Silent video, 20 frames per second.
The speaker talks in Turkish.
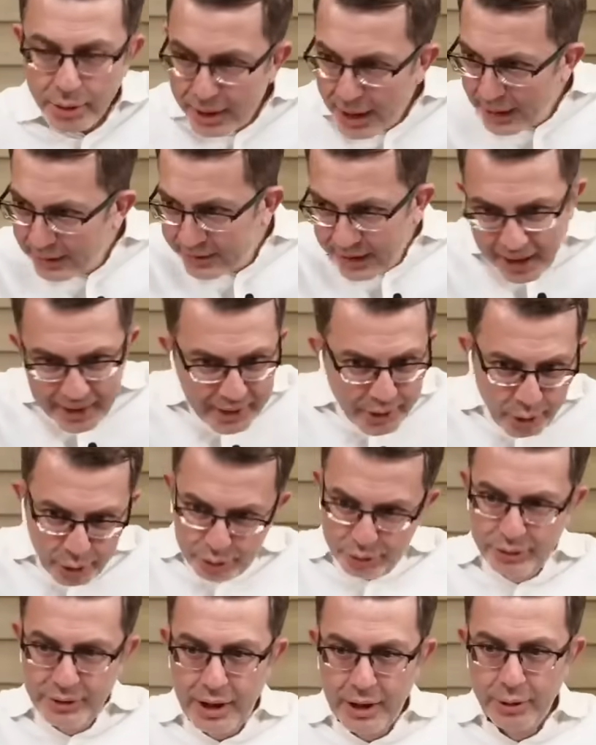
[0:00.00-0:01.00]
Diyor ki yani sen niye
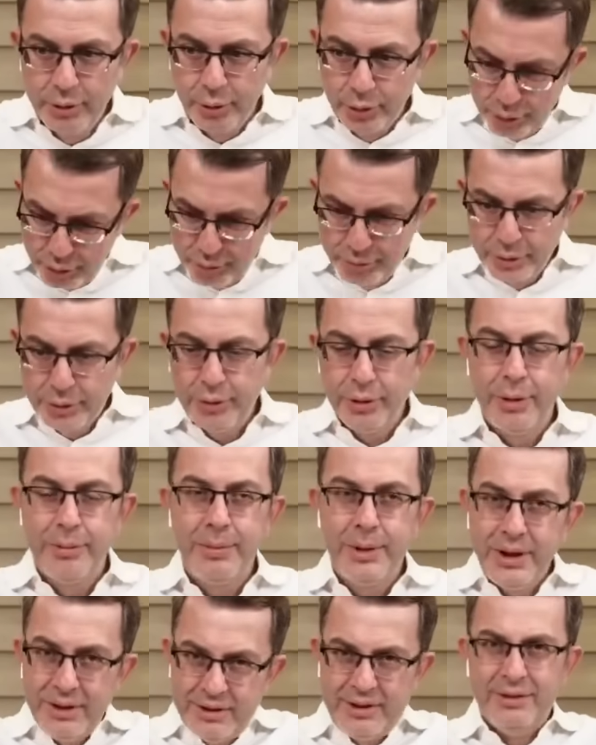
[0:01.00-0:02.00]
üstüne alınıyordun bu
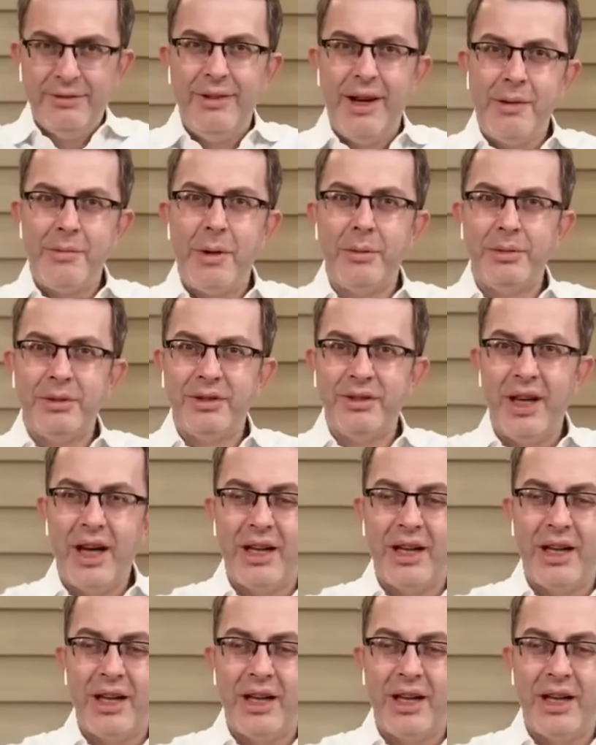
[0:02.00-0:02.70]
diyor bir isim vermemiş